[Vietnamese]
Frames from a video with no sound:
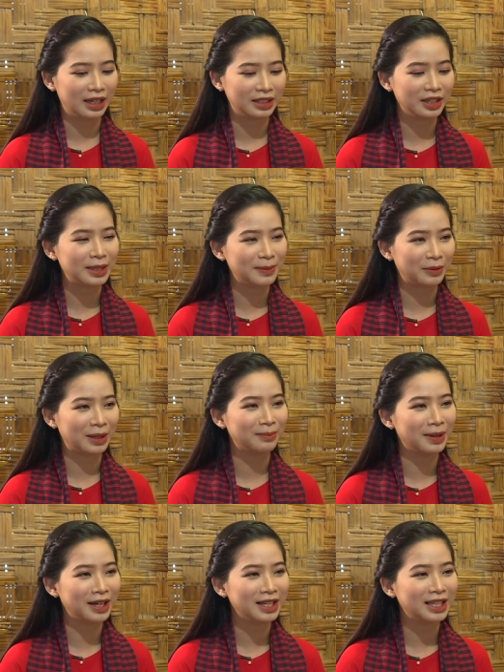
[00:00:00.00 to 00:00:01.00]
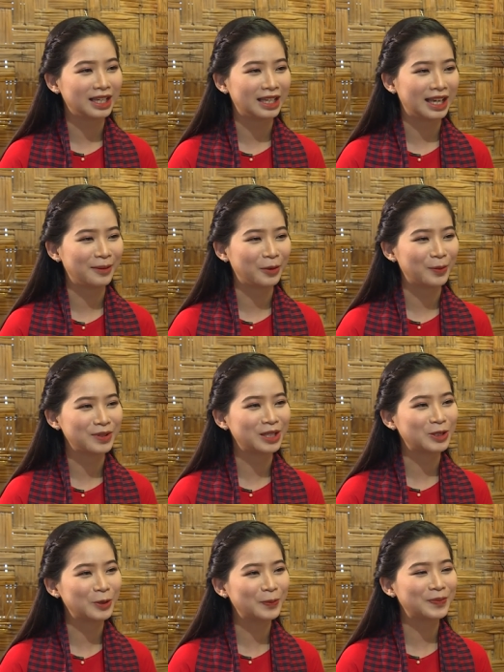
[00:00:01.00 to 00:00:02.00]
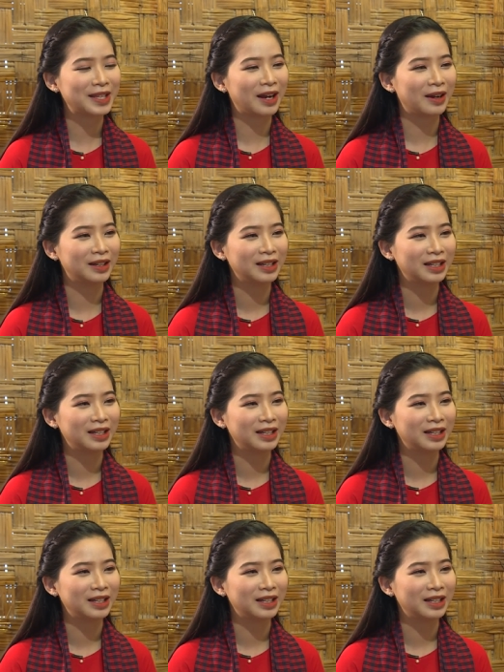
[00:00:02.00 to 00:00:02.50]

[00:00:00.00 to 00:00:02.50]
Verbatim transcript: nhân dịp đầu năm mới thì em cũng xin chúc cho